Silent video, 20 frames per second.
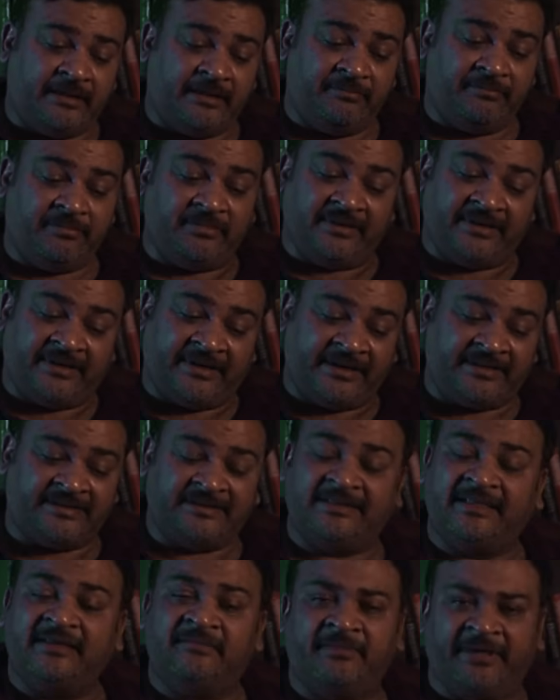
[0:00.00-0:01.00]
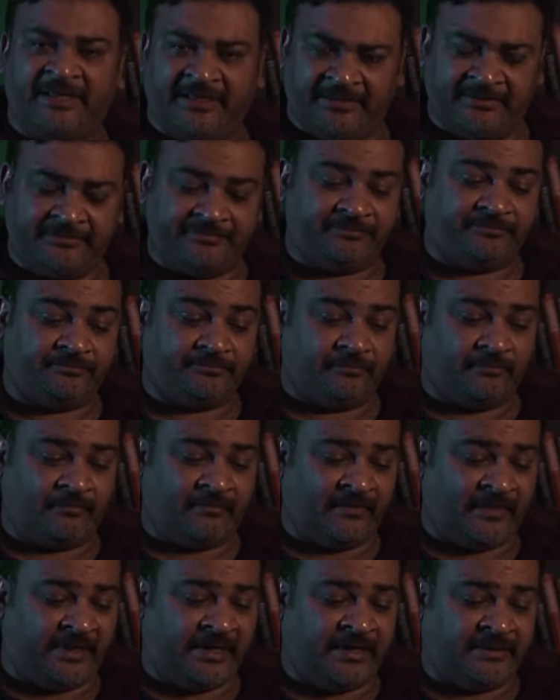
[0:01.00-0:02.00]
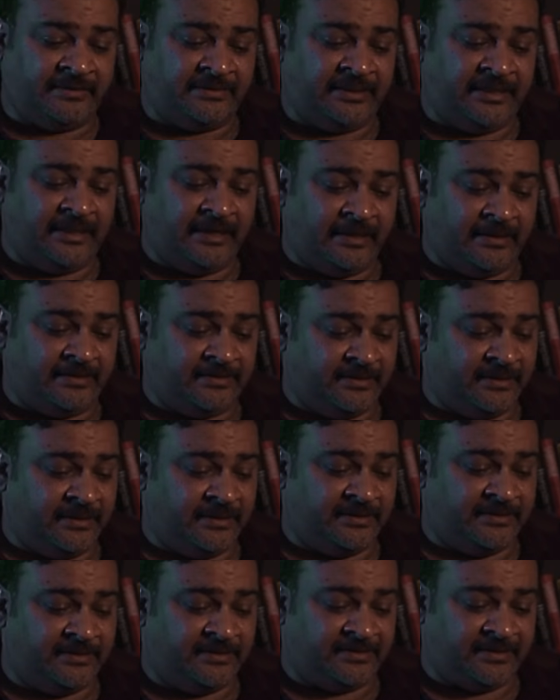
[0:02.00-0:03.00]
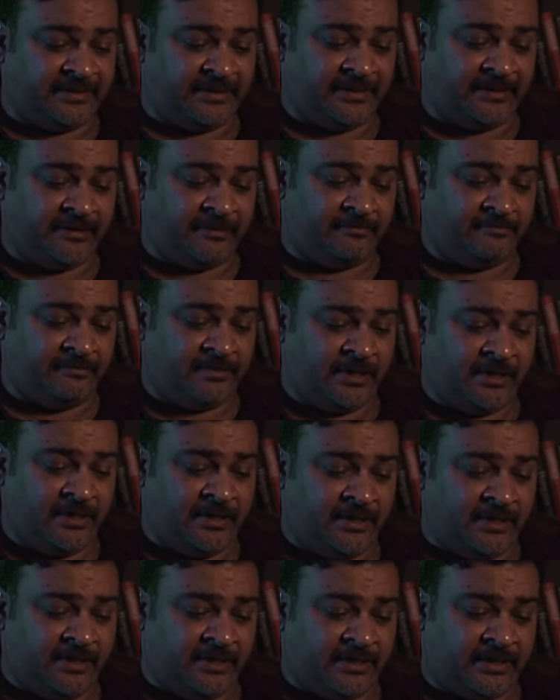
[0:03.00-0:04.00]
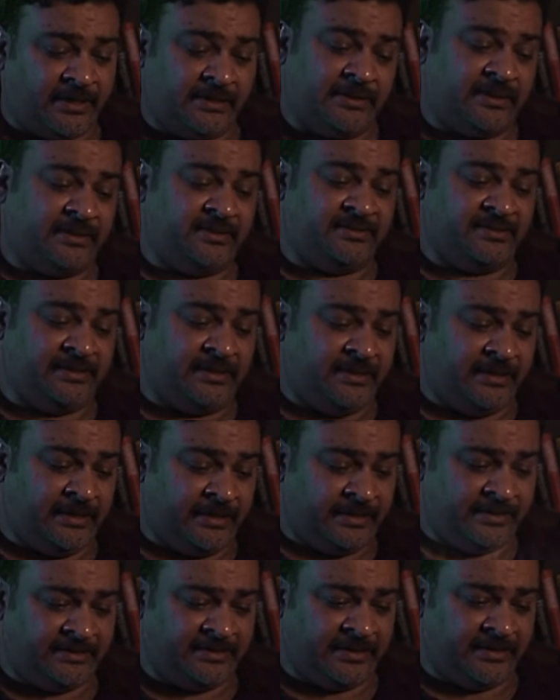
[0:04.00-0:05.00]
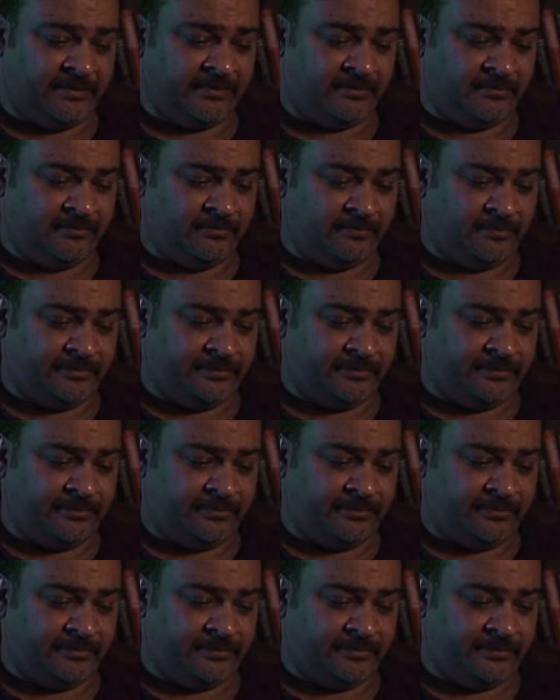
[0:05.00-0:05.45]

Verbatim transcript: अब रास्ते में एक जगह आती है जिसका नाम खदक जई है शायद